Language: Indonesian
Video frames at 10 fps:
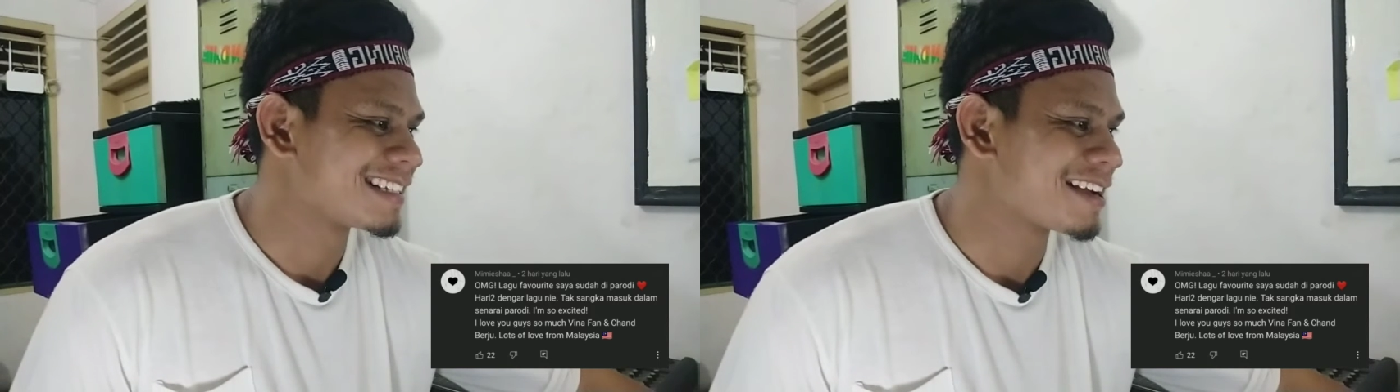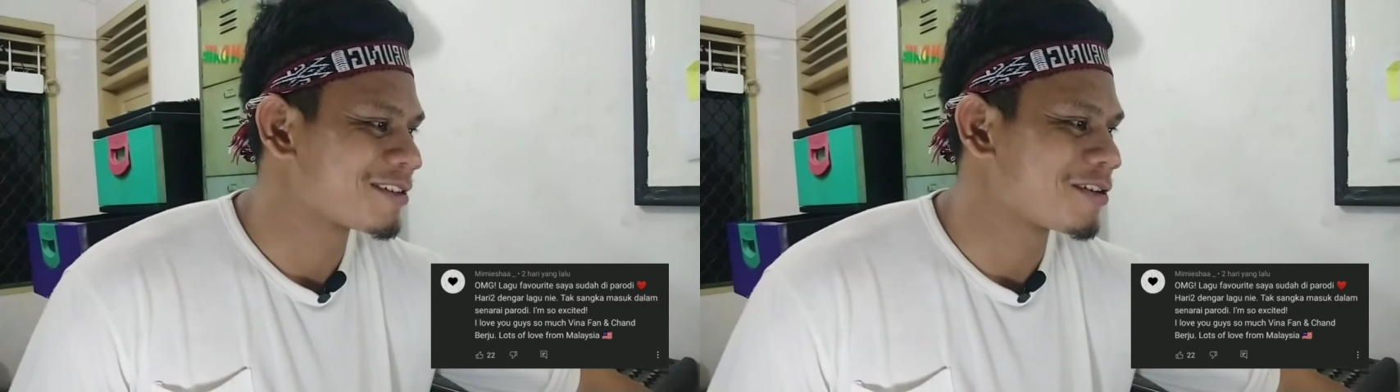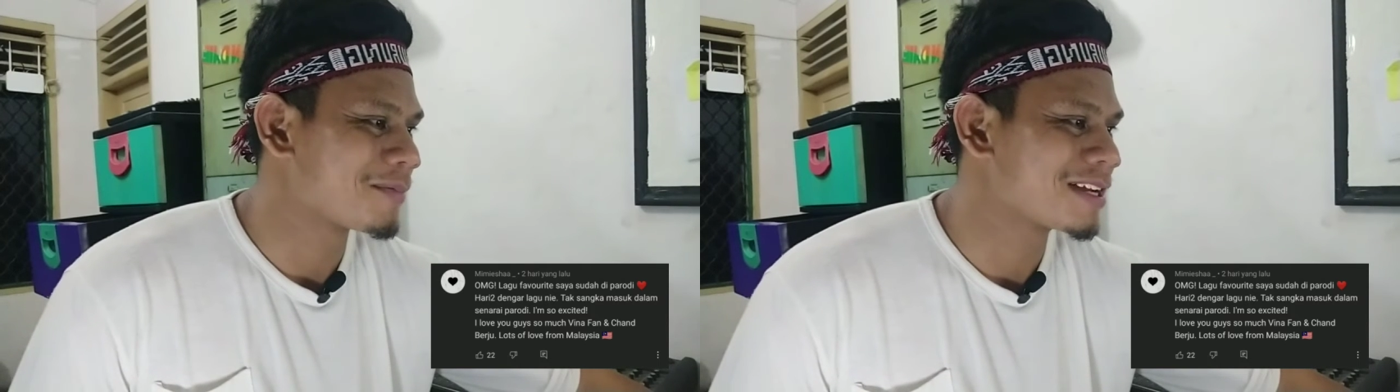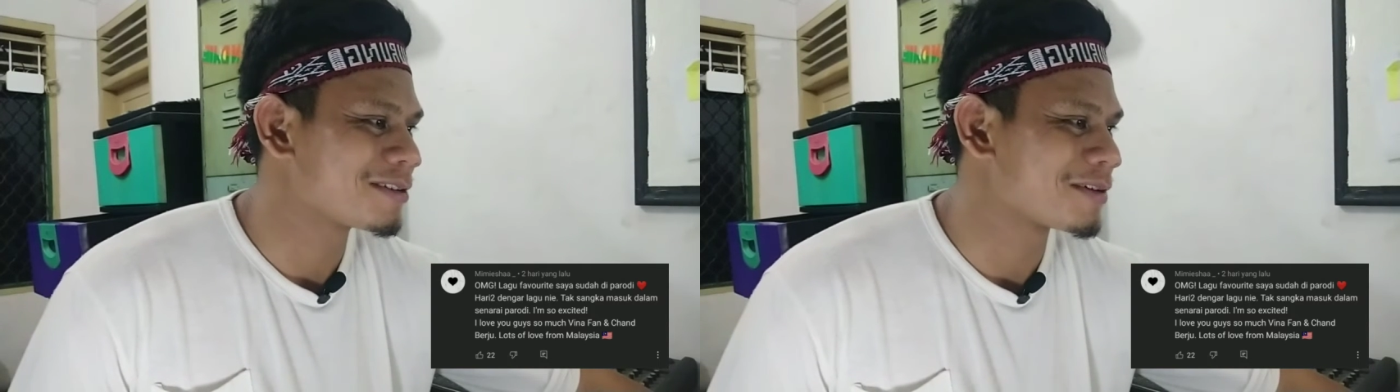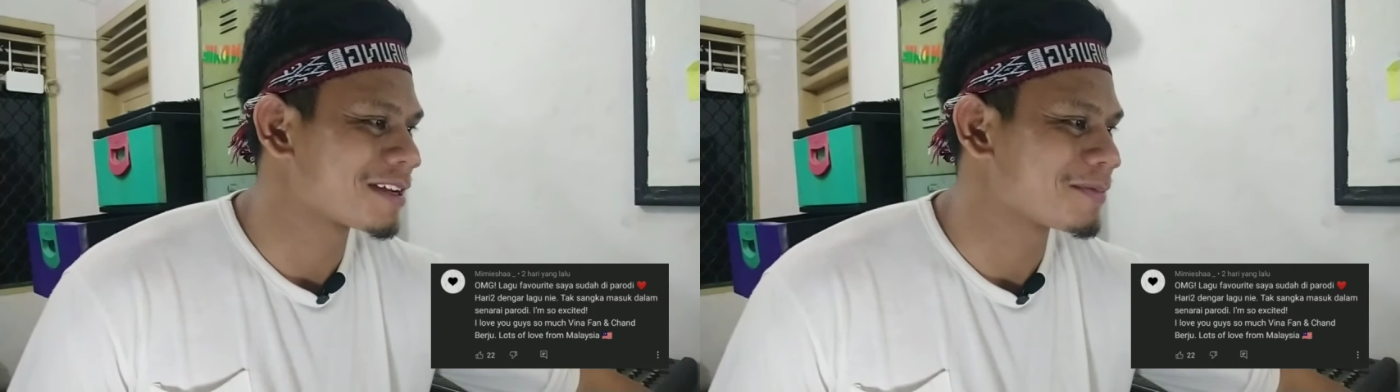yang
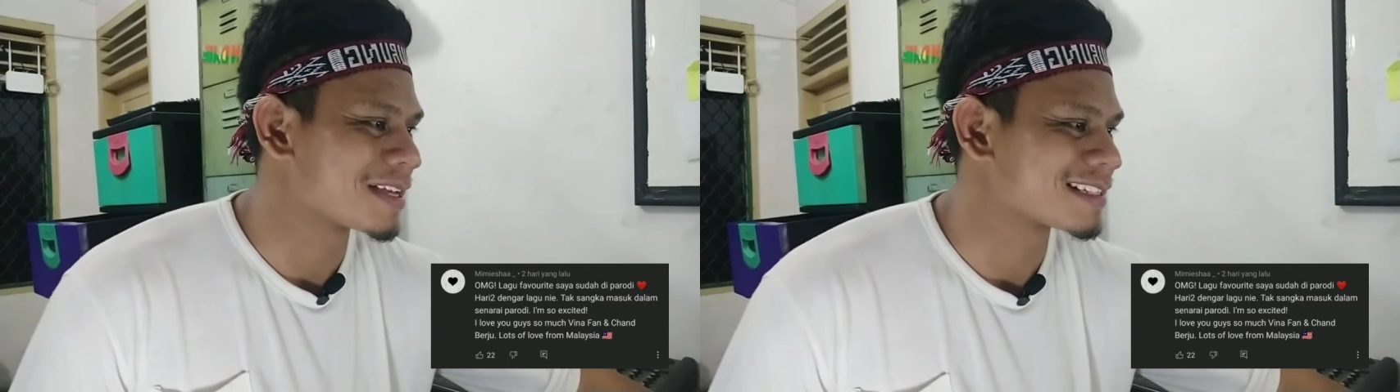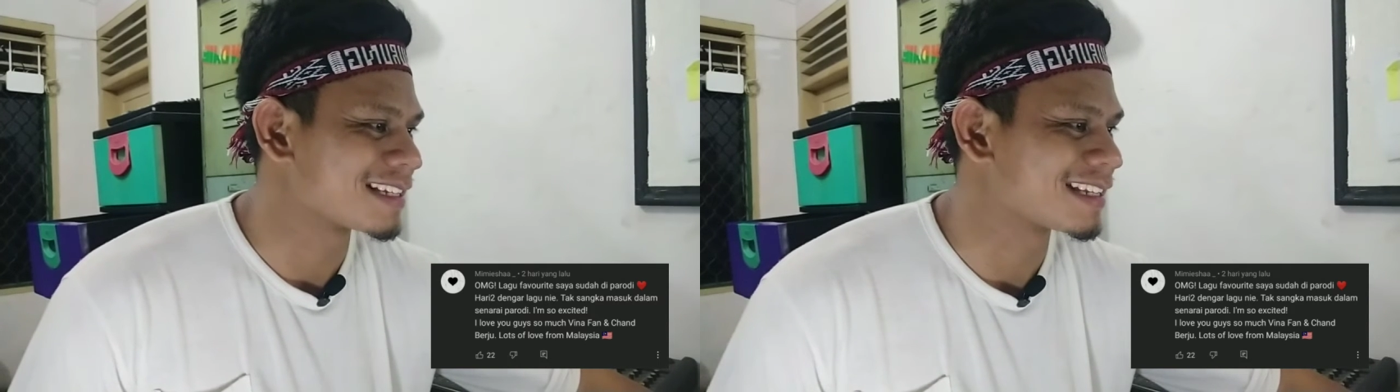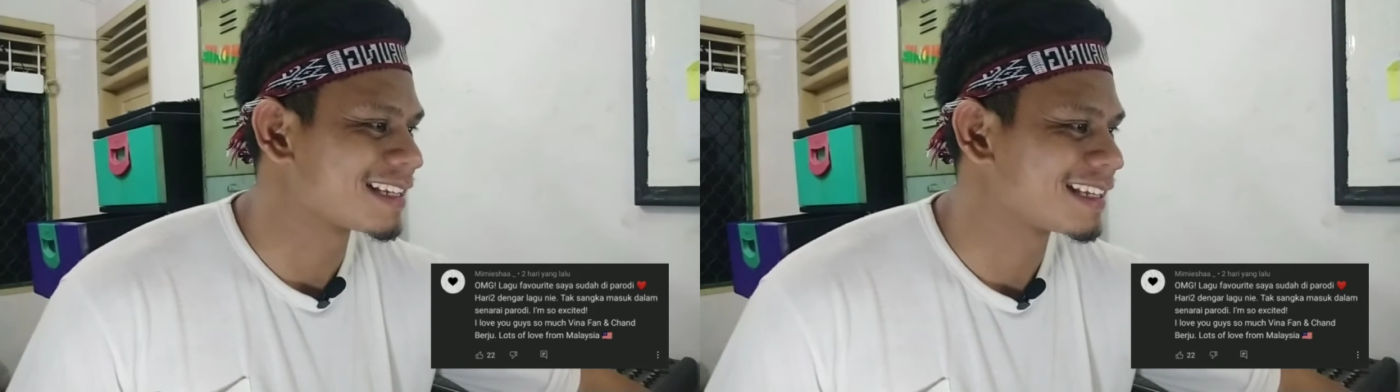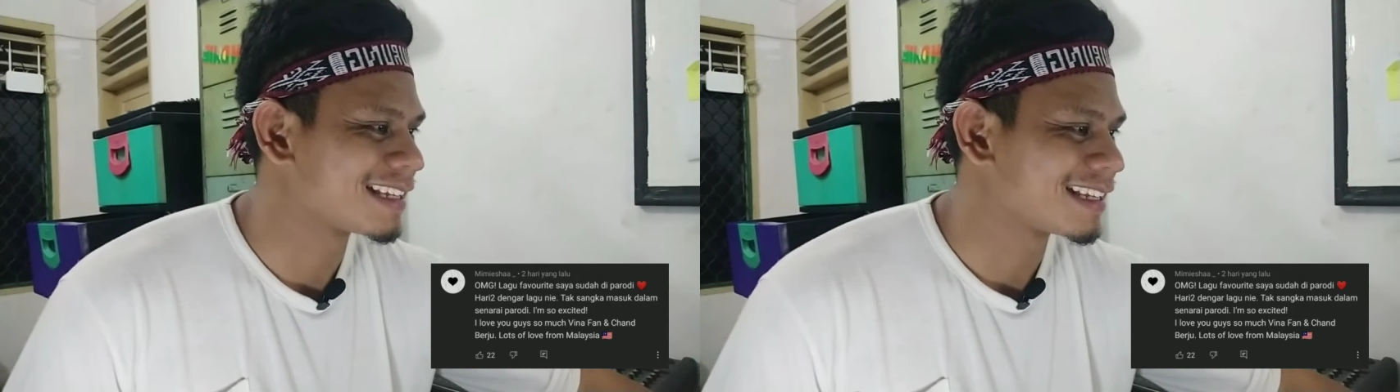komen luar biasa nih